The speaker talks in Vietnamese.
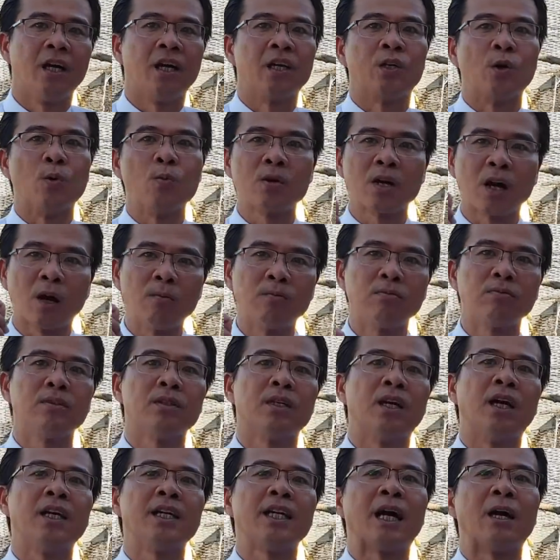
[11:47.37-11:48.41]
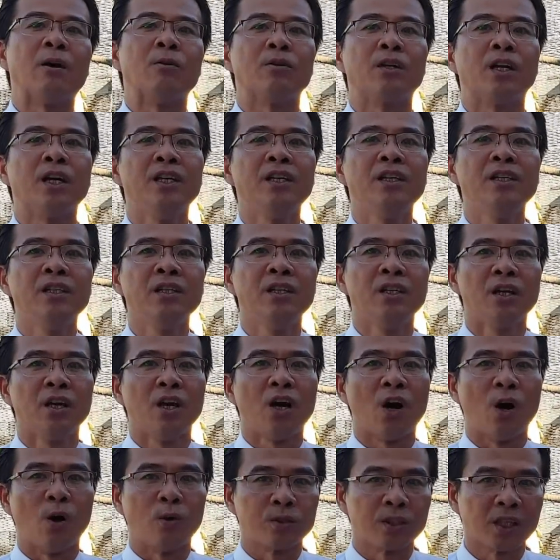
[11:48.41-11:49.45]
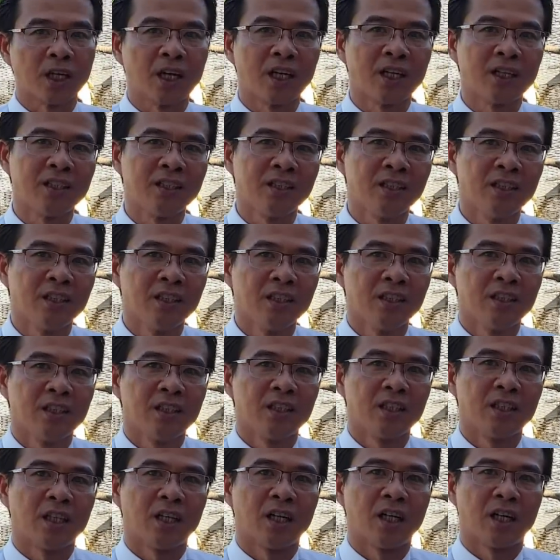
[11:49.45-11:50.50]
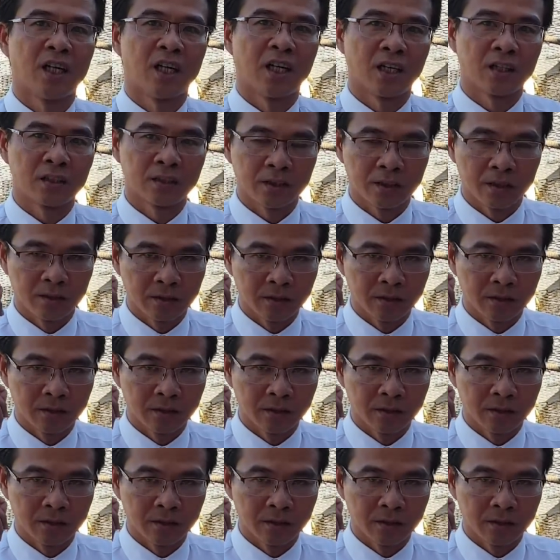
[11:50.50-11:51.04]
thì cũng không thể nào ký hồ sơ à,